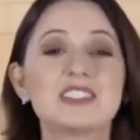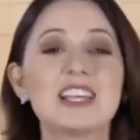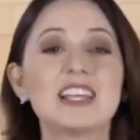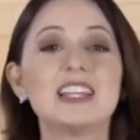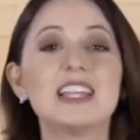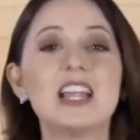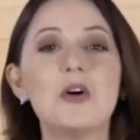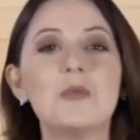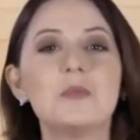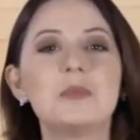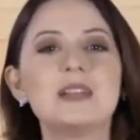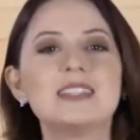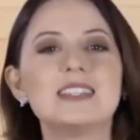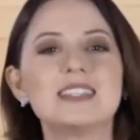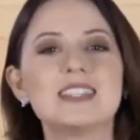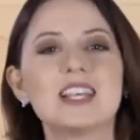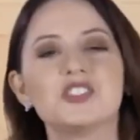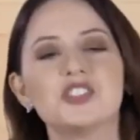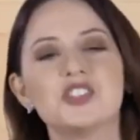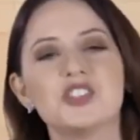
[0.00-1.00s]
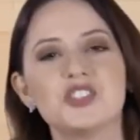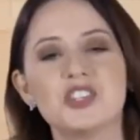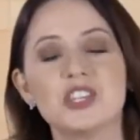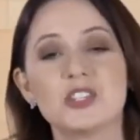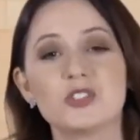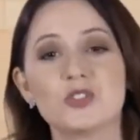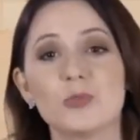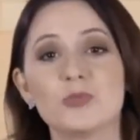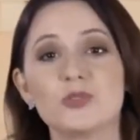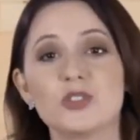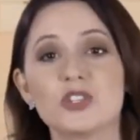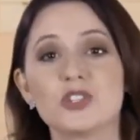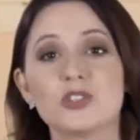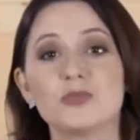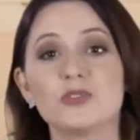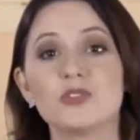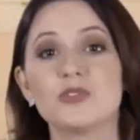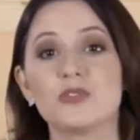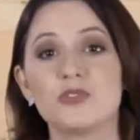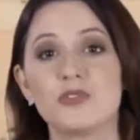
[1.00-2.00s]
Você não precisa atingir seu
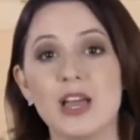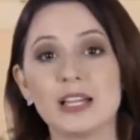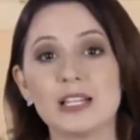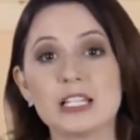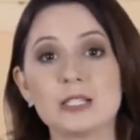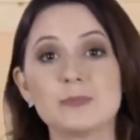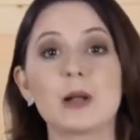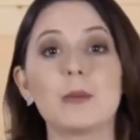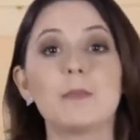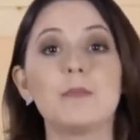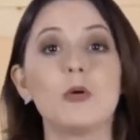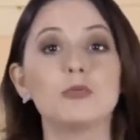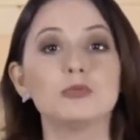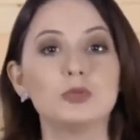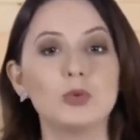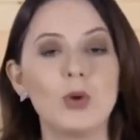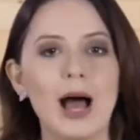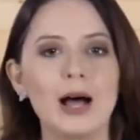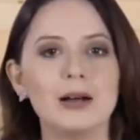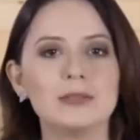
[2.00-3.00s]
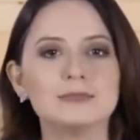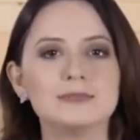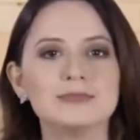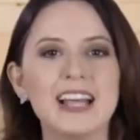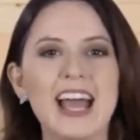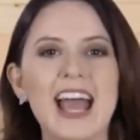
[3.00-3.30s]
objetivo de vendas para pontuar.